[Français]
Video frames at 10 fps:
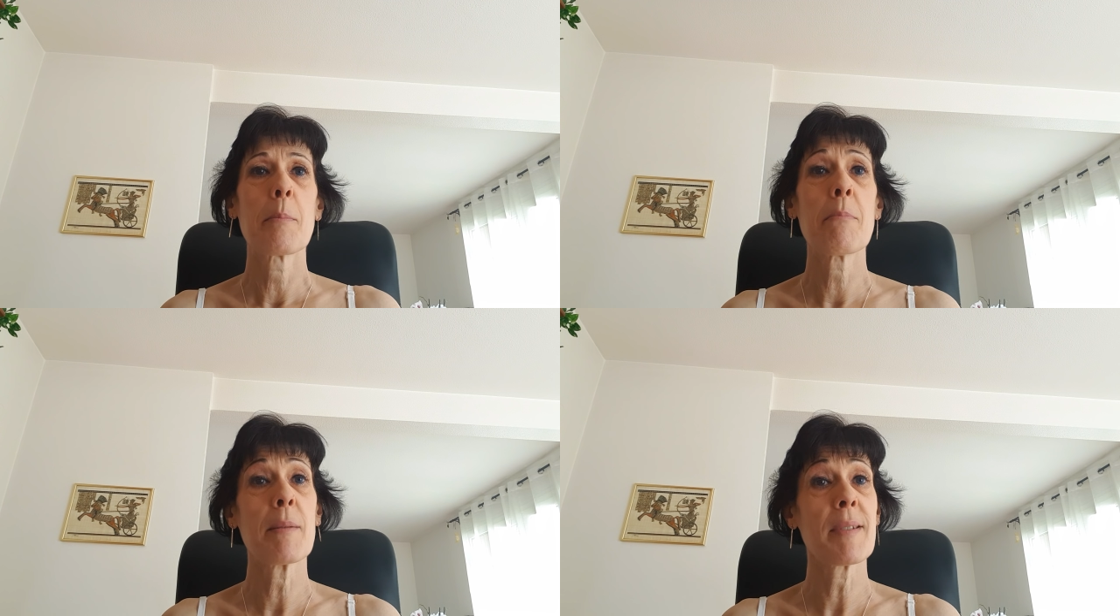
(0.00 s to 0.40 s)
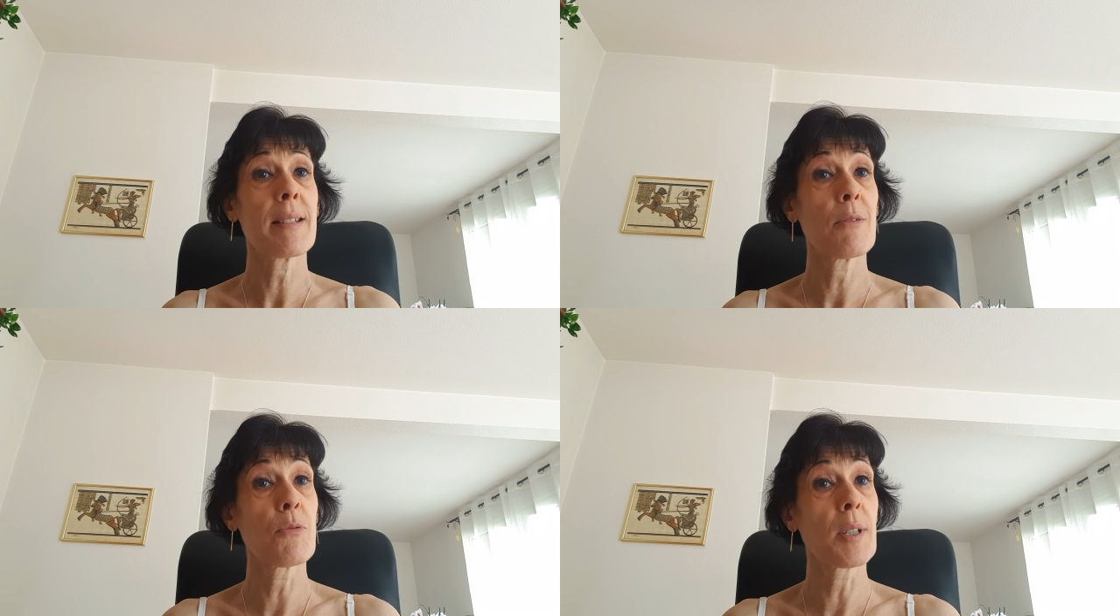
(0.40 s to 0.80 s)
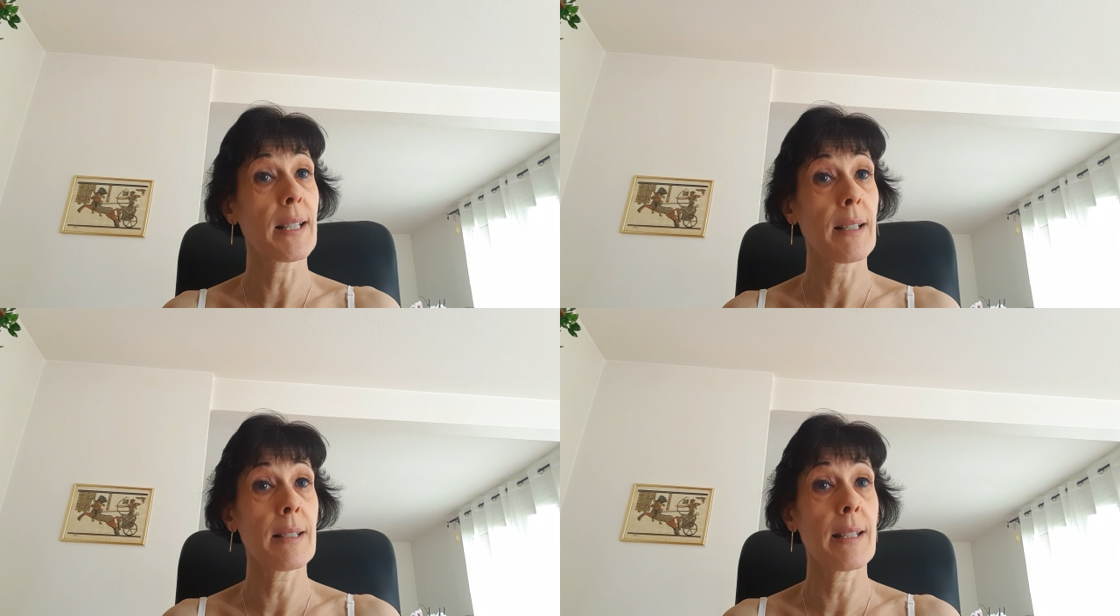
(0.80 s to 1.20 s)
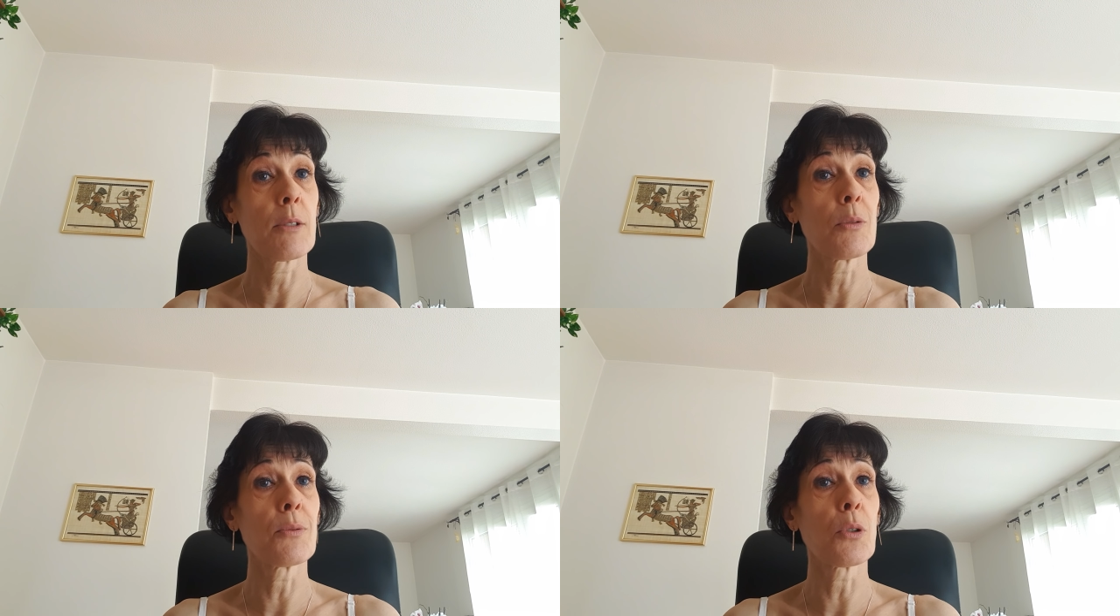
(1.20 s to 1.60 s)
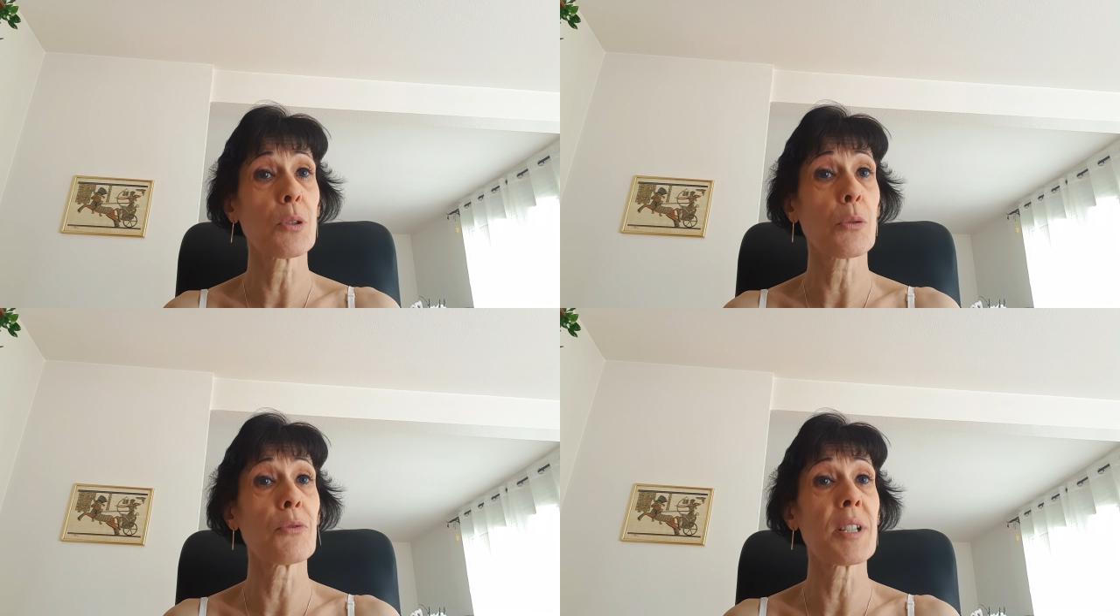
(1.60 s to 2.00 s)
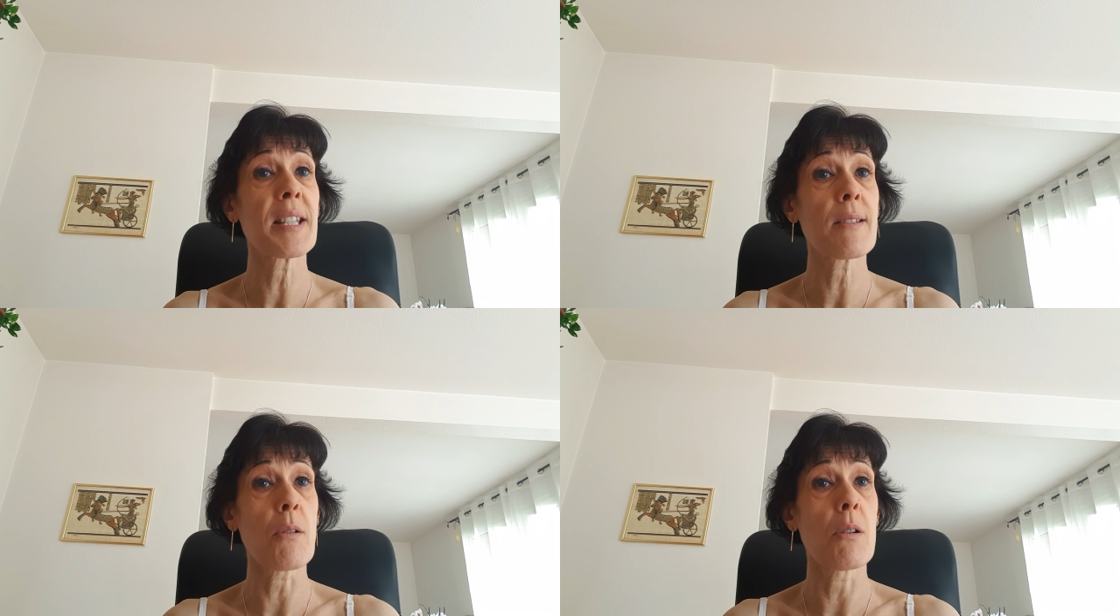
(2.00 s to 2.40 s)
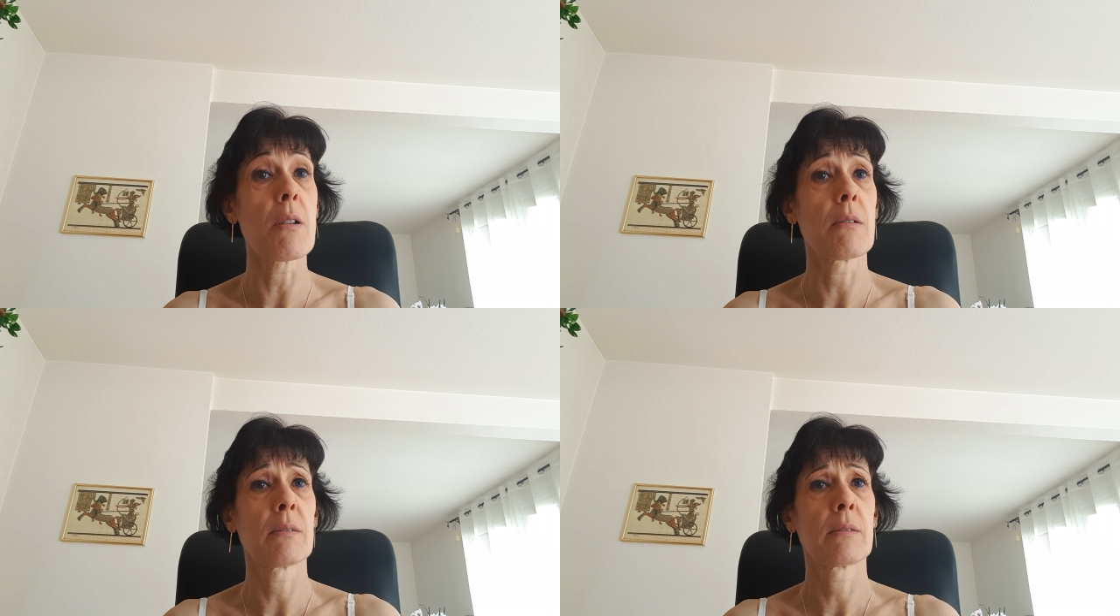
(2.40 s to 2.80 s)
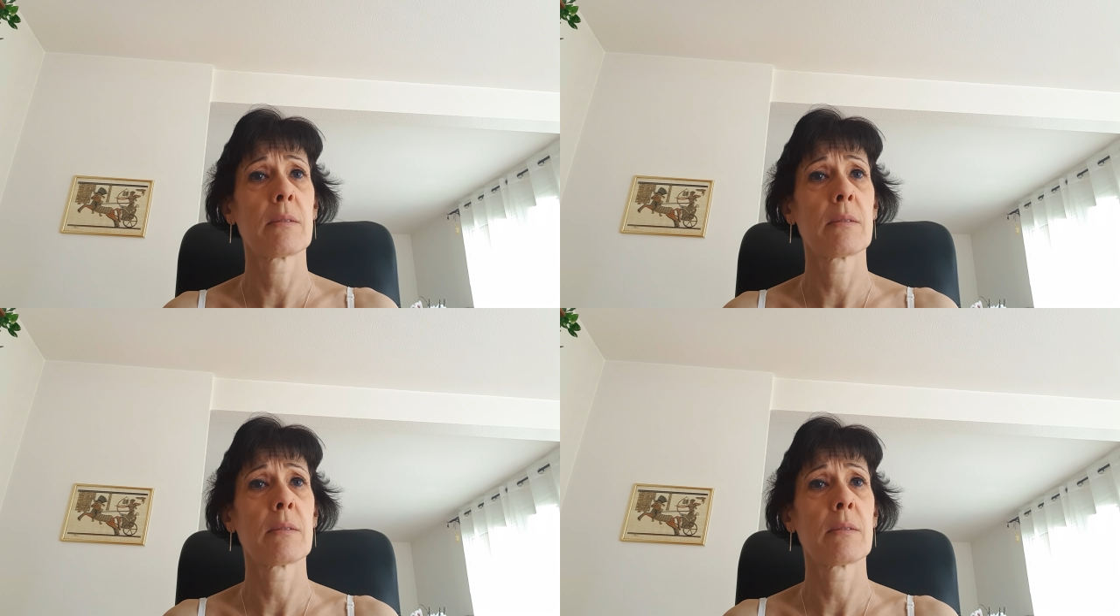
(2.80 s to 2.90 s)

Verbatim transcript: Même si vous craignez de vous retrouver seul